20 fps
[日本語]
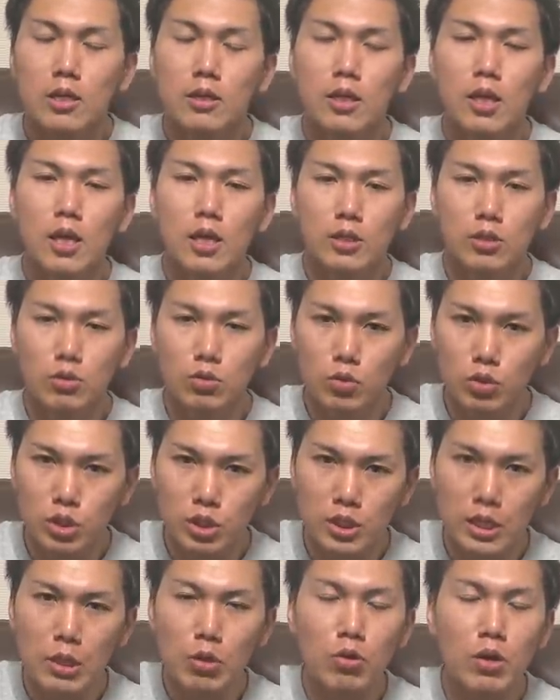で、その
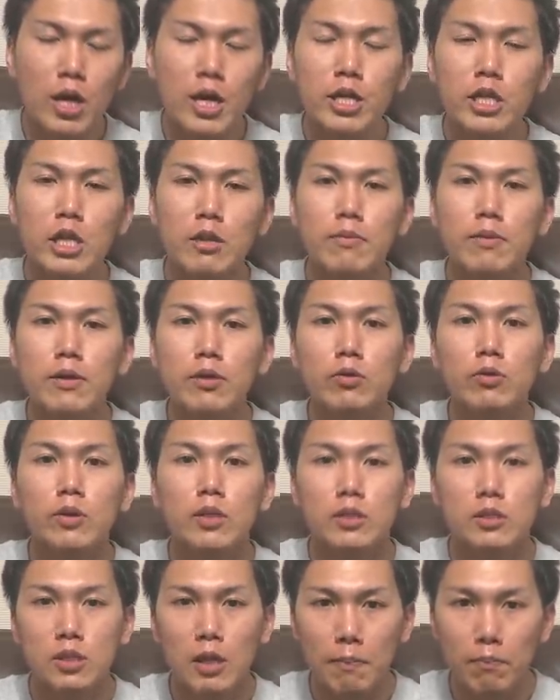下の階に響くの
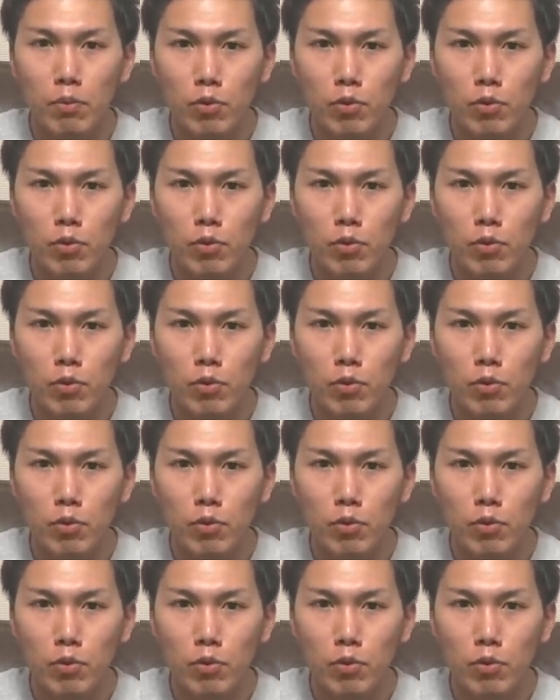ですが、